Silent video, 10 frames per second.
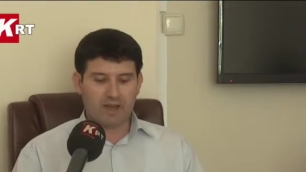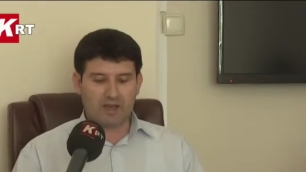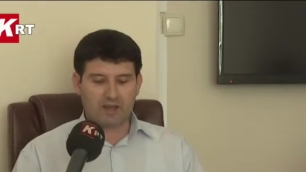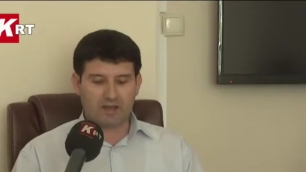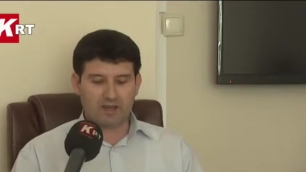
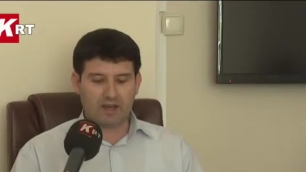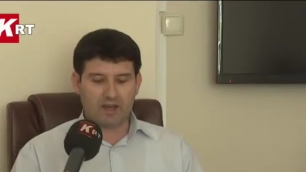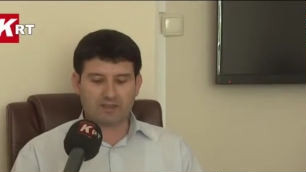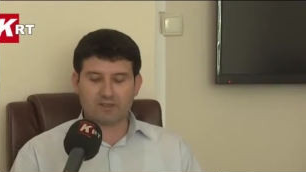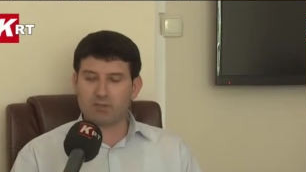e,
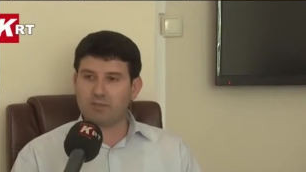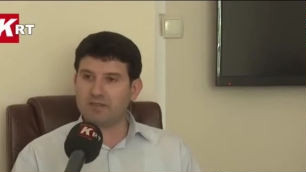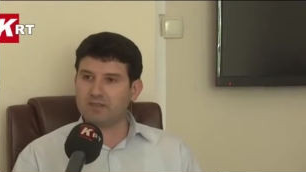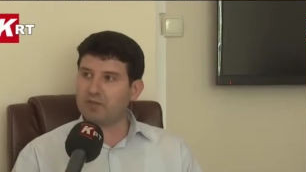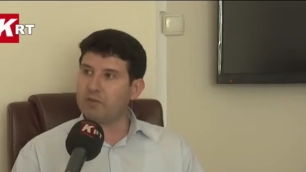her zaman
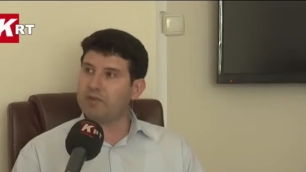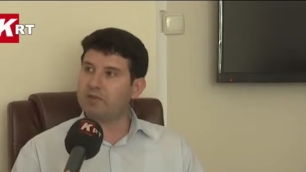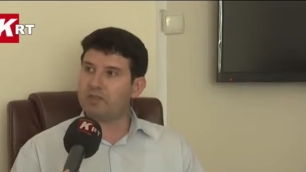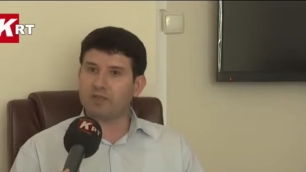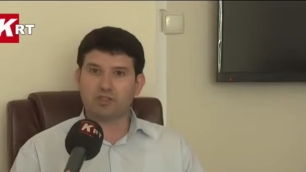meslek ve
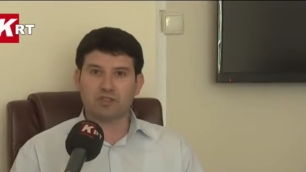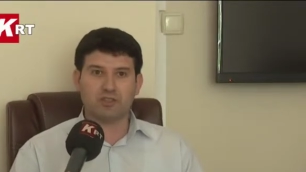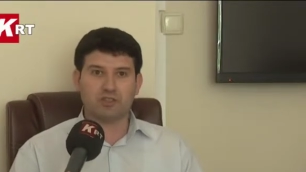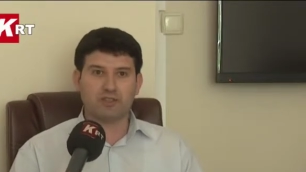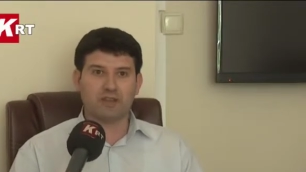meslektaşın
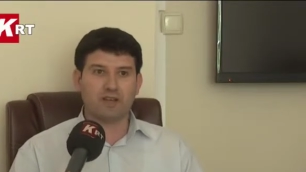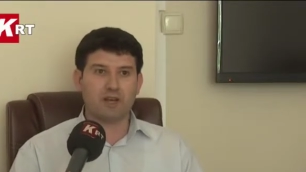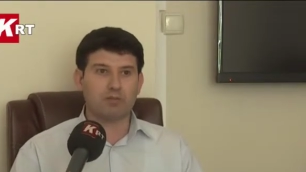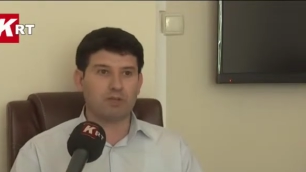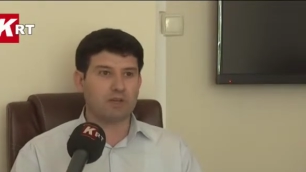yanında yer
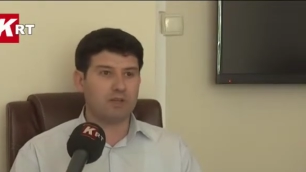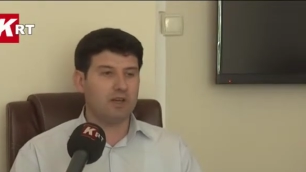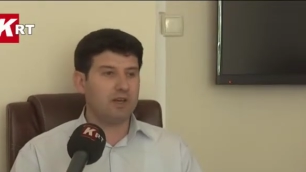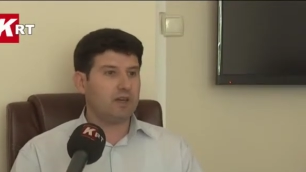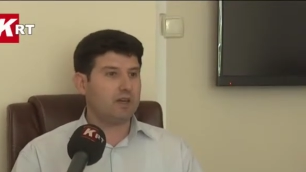almayı
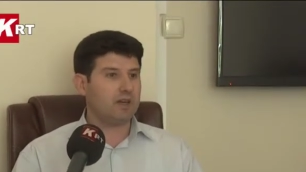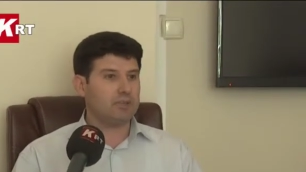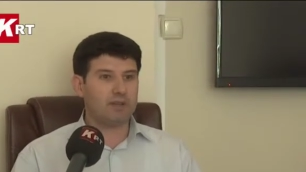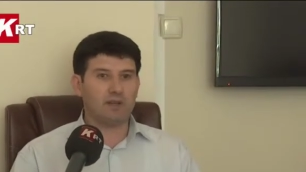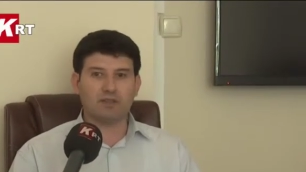
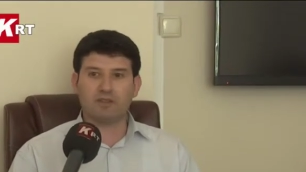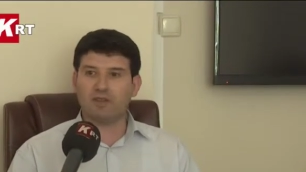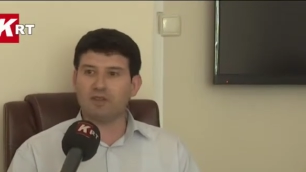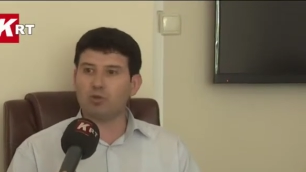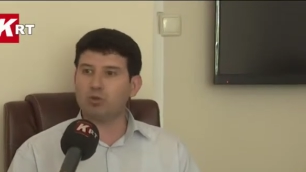e,
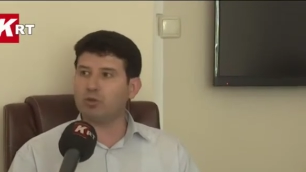planlayan,